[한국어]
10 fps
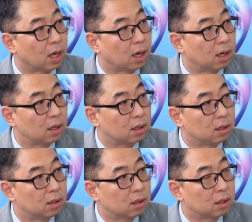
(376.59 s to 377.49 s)
네.
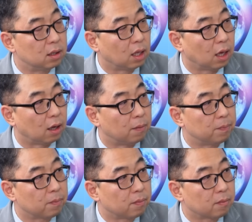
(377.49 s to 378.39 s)
근데
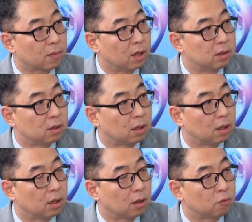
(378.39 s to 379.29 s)

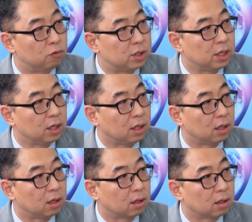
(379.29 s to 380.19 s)
이제 굳이
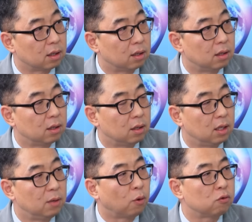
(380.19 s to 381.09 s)
음.
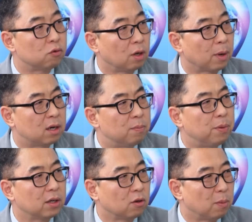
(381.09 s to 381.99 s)
이번 주에 막
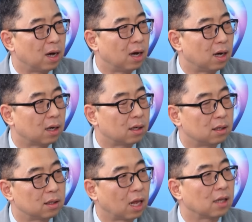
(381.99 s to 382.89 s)
급해서 막
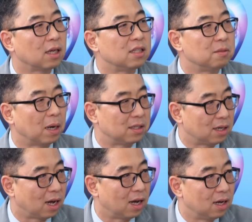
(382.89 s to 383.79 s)
따라 사시지
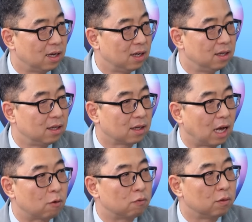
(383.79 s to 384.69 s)
마시라.
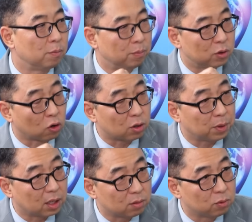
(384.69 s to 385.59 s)
갖고 저점에
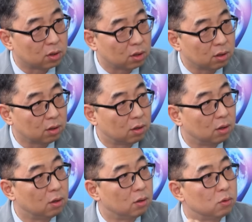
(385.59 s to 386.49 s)
사신 분들은
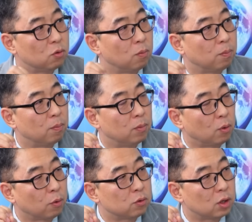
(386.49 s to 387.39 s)
좀
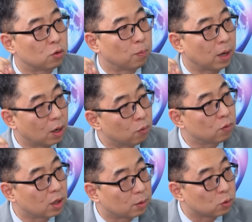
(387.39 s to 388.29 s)
이번 주에 좀
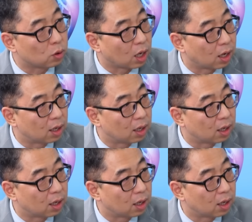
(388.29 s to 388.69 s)
팔아놓는 게 좋다.